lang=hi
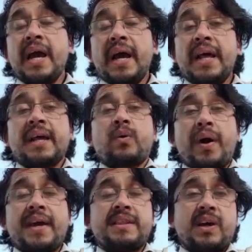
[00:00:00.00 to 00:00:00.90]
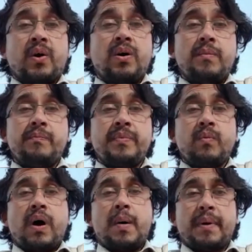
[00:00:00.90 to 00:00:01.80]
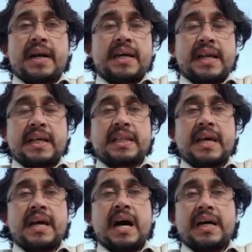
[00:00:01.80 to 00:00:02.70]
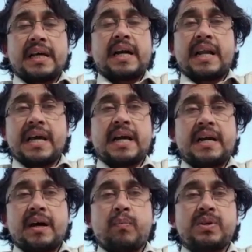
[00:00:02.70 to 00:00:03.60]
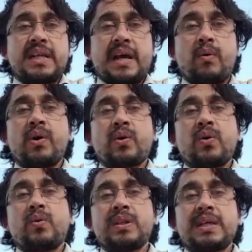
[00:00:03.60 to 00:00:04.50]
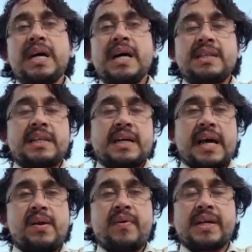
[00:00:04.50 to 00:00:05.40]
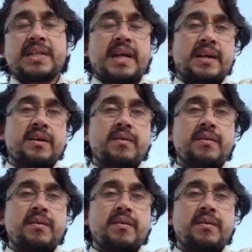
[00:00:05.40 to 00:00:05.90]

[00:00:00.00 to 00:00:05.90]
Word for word: लेकिन कोई किसी को वहाँ पकड़ कर रखते हैं आधा घंटा एक घंटा पूछ रहे उन लोग को कुछ ज़्यादा क्लैरिफिकेशन के लिए